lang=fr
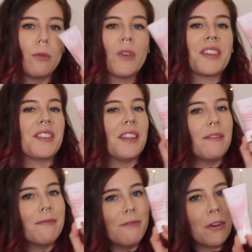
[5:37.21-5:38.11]
Pour moi, ça, c'est
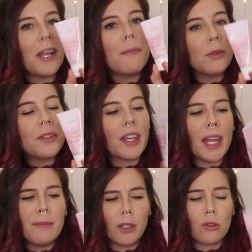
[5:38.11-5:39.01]
une vraie bonne
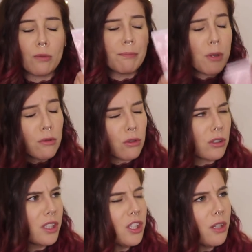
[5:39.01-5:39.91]
crème. D'ailleurs, je pense que
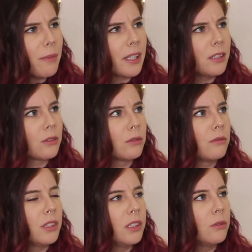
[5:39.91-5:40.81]
j'en ai déjà parlé dans
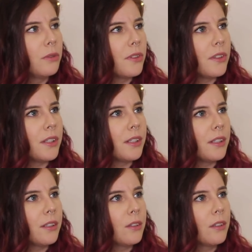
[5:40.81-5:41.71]
une vidéo aussi.
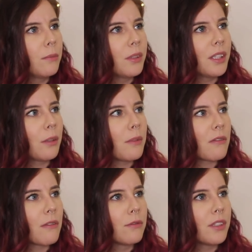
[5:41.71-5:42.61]
Peut-être bien
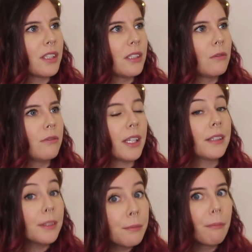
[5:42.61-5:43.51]
favori et
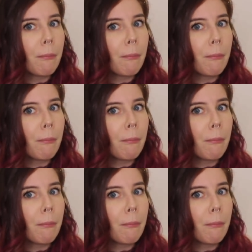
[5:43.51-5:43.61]
découverte.